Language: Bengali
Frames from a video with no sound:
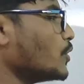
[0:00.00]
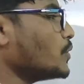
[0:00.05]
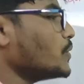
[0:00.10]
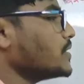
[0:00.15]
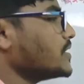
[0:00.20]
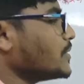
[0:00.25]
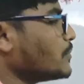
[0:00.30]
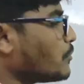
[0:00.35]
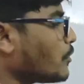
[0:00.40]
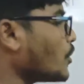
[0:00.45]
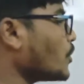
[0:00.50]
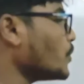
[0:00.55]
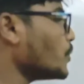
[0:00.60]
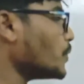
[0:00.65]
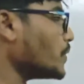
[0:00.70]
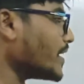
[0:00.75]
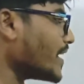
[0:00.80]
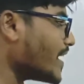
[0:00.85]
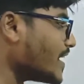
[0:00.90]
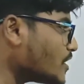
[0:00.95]
বললো যে বলো
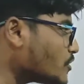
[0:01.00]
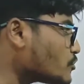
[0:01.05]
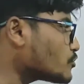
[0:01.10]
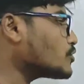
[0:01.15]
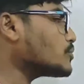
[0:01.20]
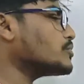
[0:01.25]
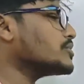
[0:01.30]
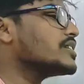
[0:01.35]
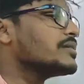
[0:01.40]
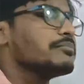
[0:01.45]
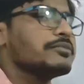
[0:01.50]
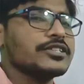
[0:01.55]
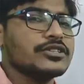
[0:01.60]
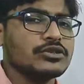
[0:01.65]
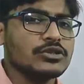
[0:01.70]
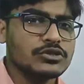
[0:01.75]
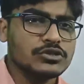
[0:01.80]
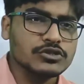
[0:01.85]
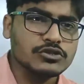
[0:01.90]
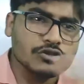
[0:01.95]
এই চতুর্ভুজটা
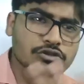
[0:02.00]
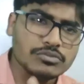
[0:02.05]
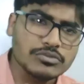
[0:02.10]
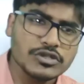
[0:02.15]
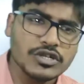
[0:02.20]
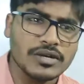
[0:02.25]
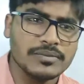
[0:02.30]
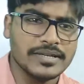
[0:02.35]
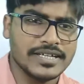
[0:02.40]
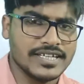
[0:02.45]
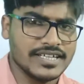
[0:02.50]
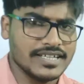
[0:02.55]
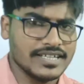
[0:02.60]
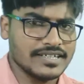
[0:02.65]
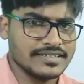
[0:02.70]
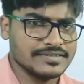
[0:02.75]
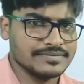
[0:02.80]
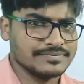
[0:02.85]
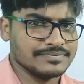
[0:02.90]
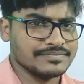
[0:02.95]
বৃত্তস্ত চতুর্ভুজ হবে কিনা